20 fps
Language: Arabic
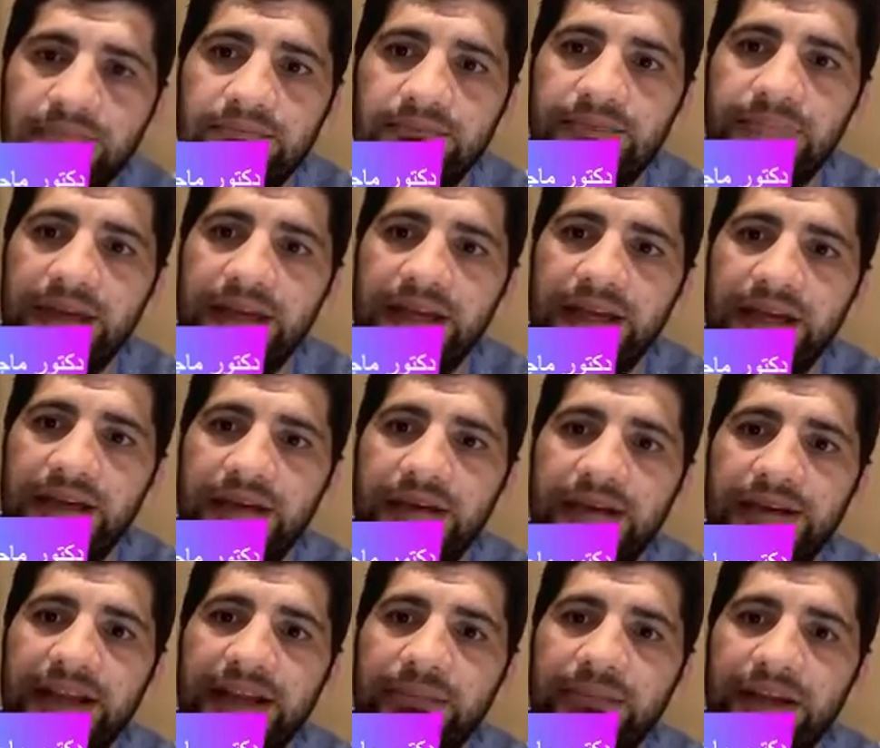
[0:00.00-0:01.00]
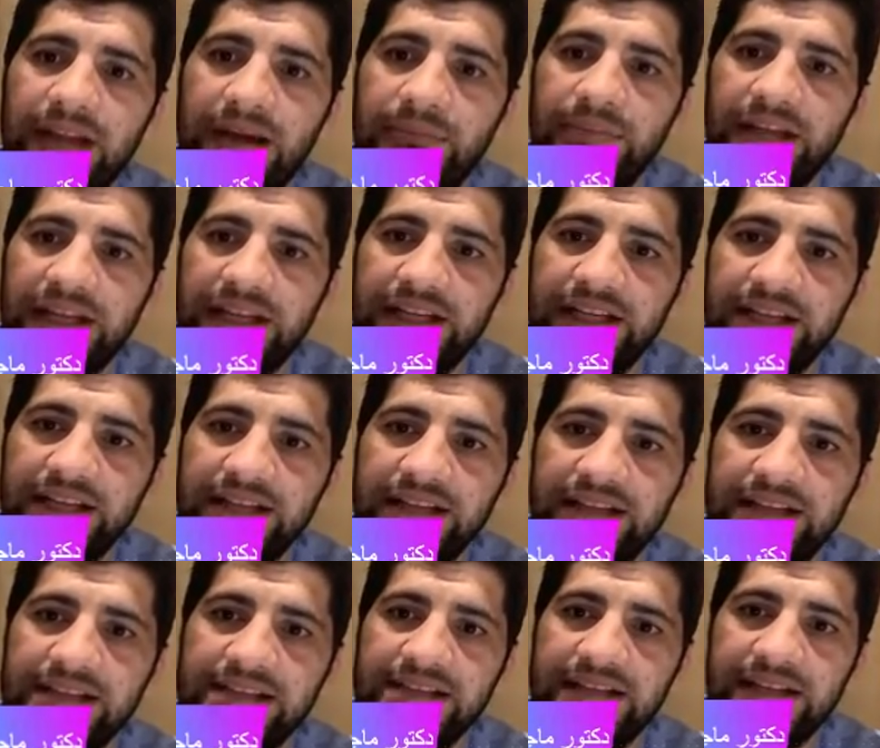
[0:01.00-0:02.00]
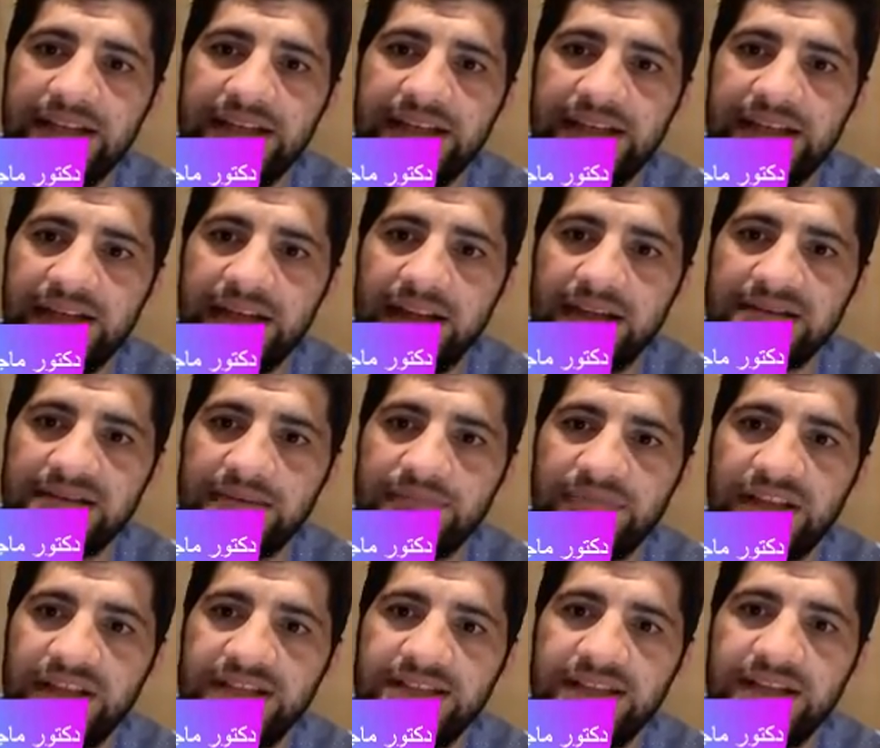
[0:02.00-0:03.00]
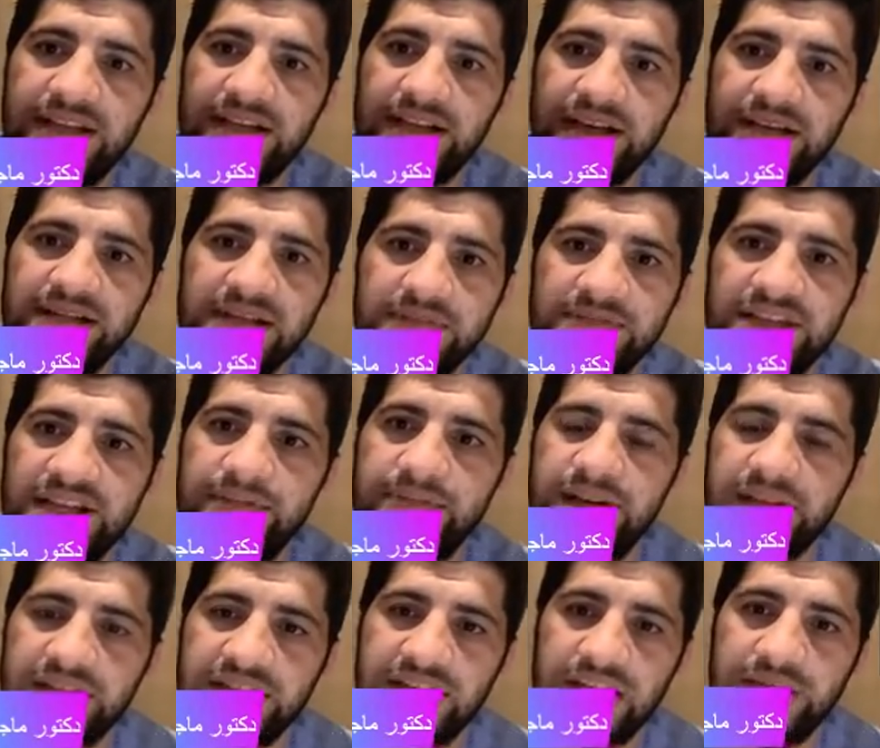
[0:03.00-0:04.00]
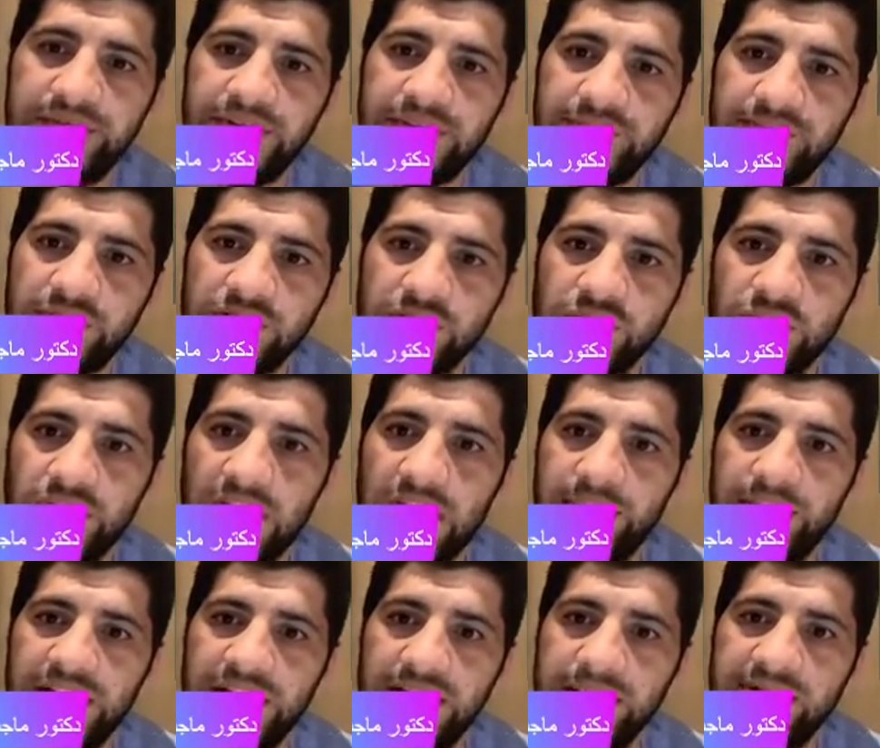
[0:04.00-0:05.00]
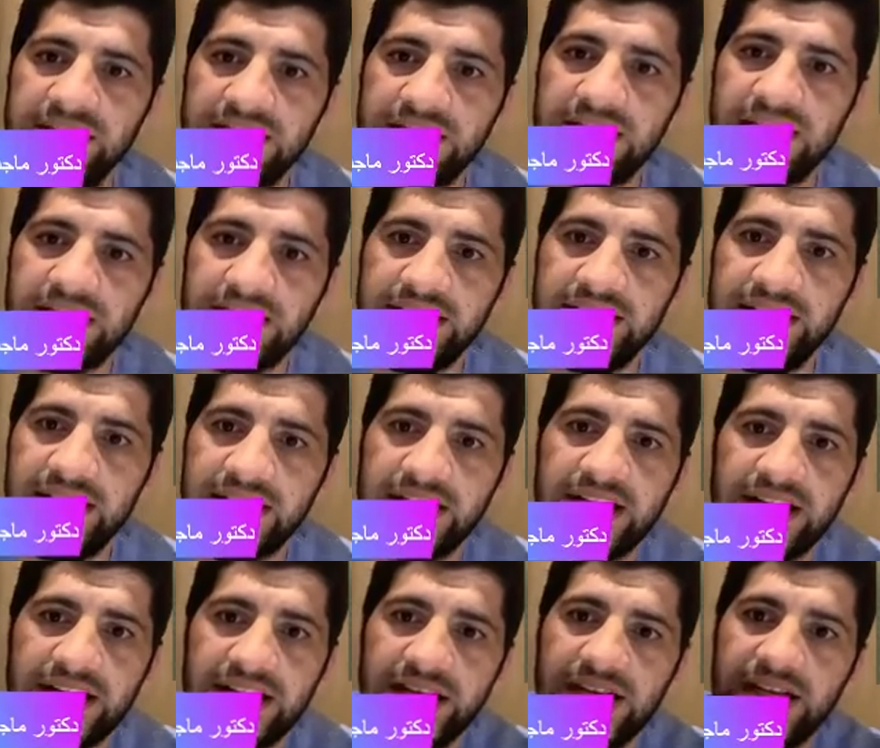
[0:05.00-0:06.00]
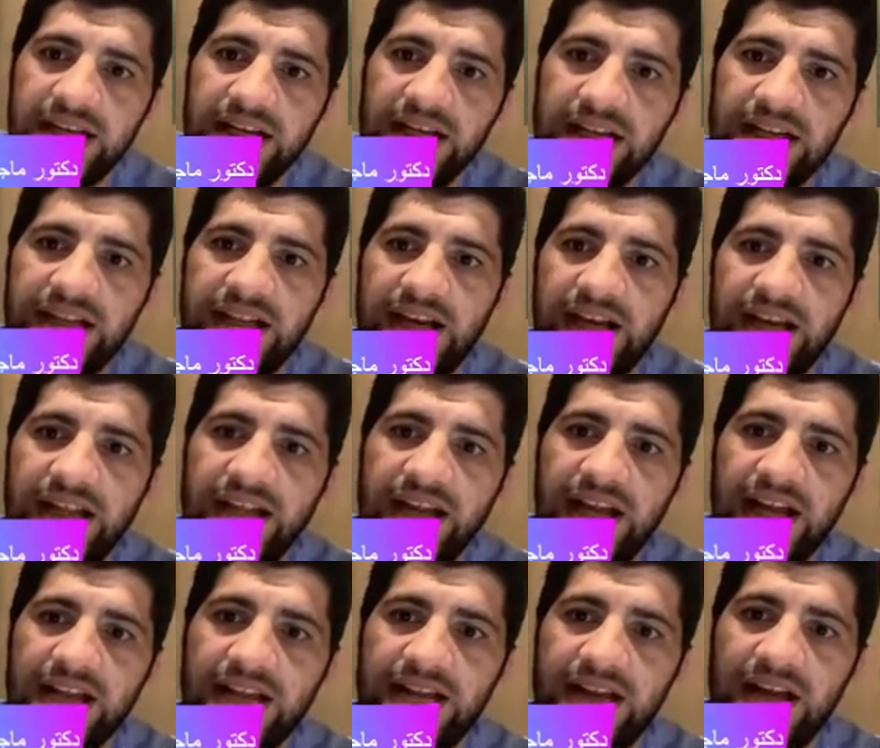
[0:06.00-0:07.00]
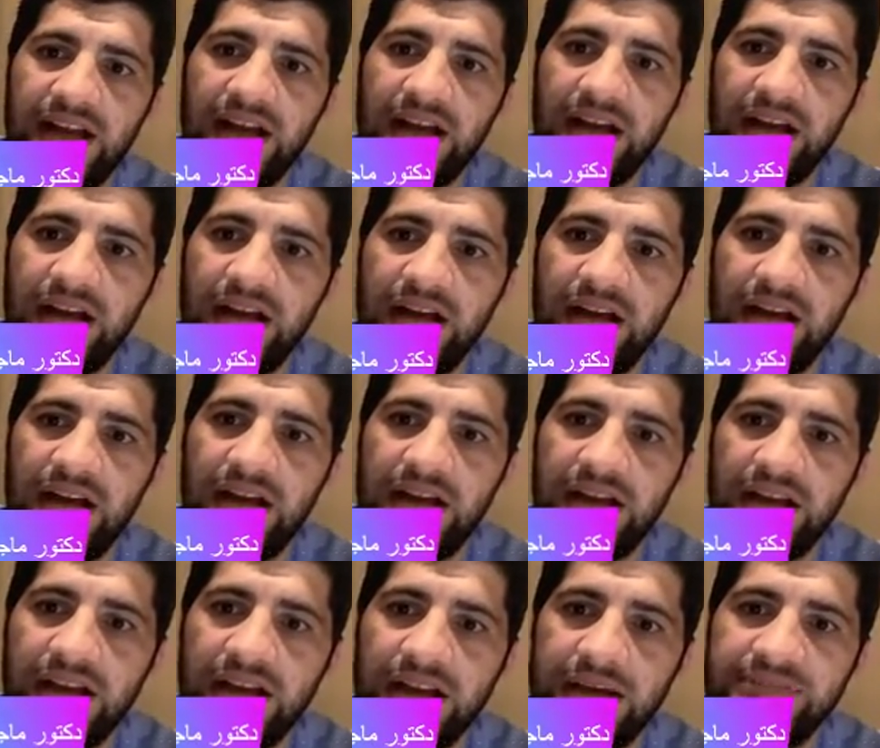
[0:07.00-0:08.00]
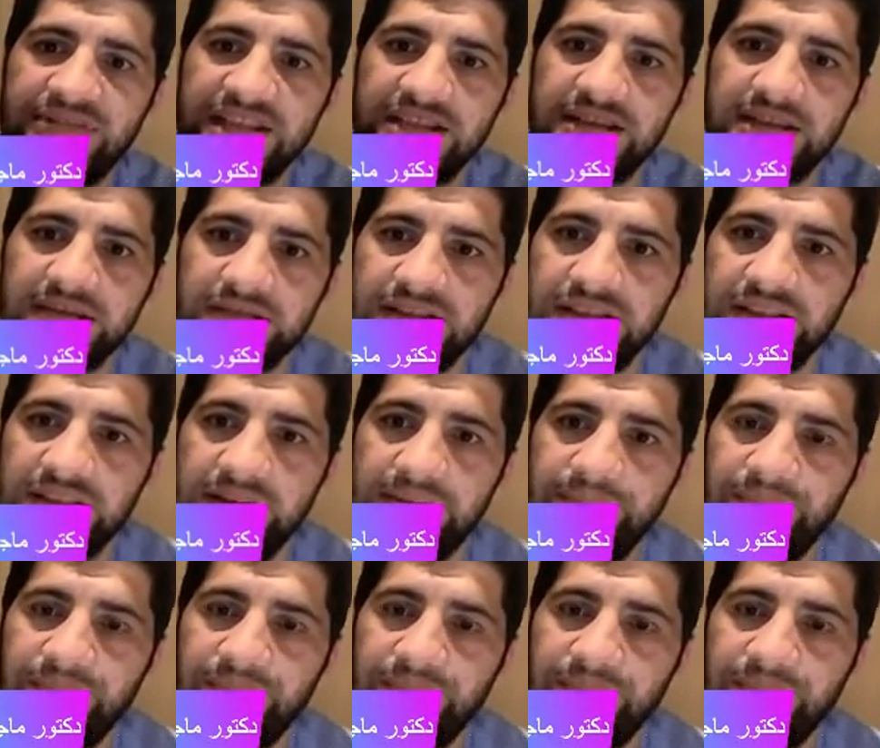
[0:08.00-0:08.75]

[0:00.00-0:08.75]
بنعمل عملية تسليك العصب تسليك العصب زي ما احنا شايفين في الصورة عملية بسيطة جدا جرح لا يتعدى آه، الخمسة سنتي